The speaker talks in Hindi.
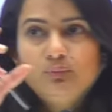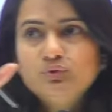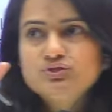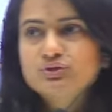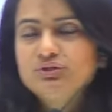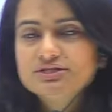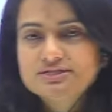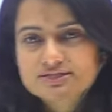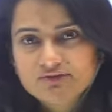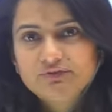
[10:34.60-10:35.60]
सकते हो
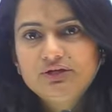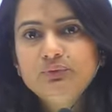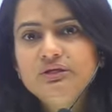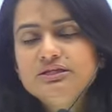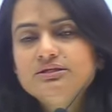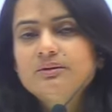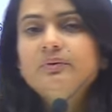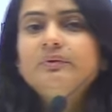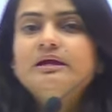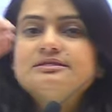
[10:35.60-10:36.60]
डिस्कवरी हुई थी तभी
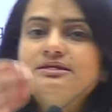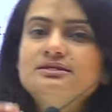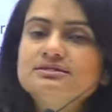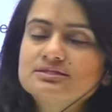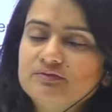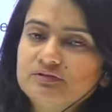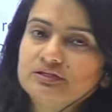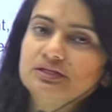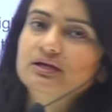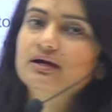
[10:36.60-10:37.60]
भी ऐसे ही डिस्कवर
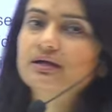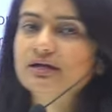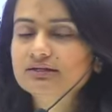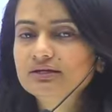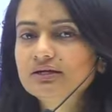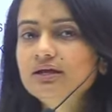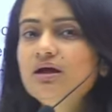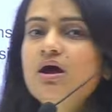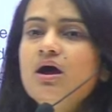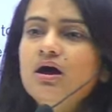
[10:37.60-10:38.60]
किया गया था कि
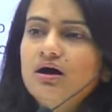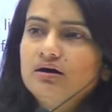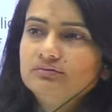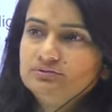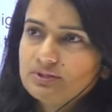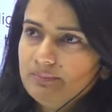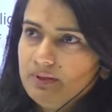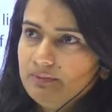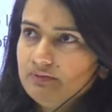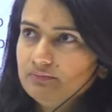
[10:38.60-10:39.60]
जब भी
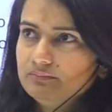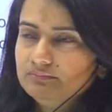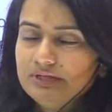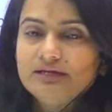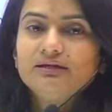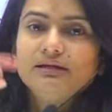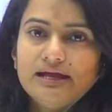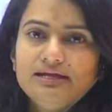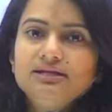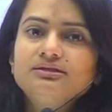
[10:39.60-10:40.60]
लाइक
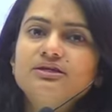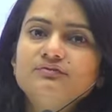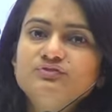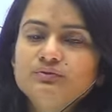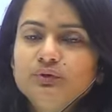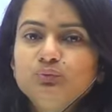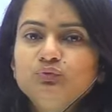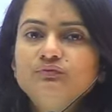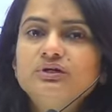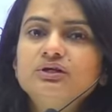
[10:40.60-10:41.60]
लाइट की तरफ जब भी मूव
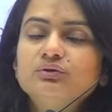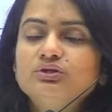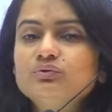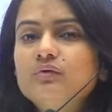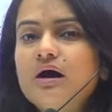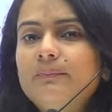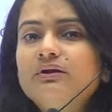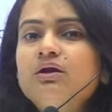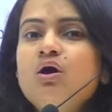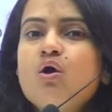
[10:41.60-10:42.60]
कर रहा होता तो वहाँ पर
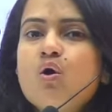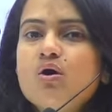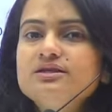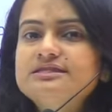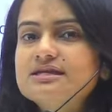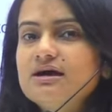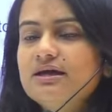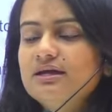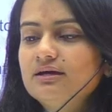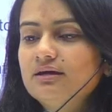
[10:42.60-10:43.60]
कौन सा
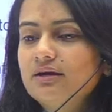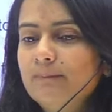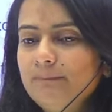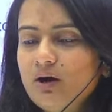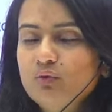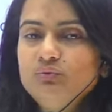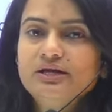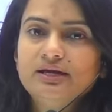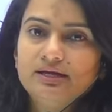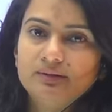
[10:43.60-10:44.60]
एक कंपाउंड
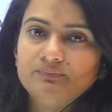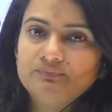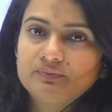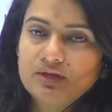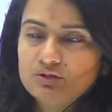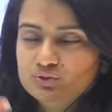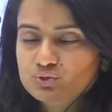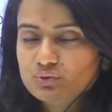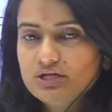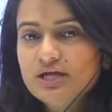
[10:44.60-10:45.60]
है जो
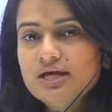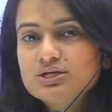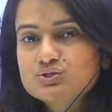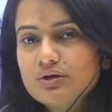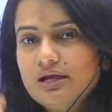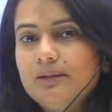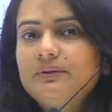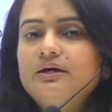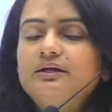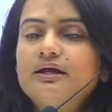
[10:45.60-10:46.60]
कि इसको हेल्प
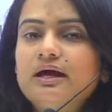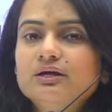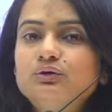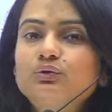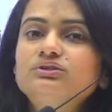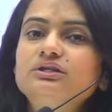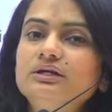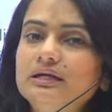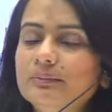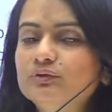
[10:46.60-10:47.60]
कर रहा है ग्रोथ
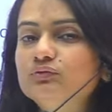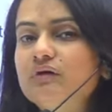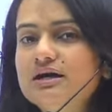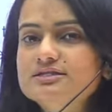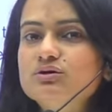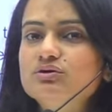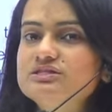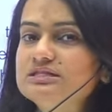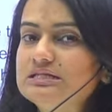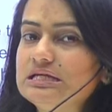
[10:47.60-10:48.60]
करने में तो वहाँ से ऑक्सीजन की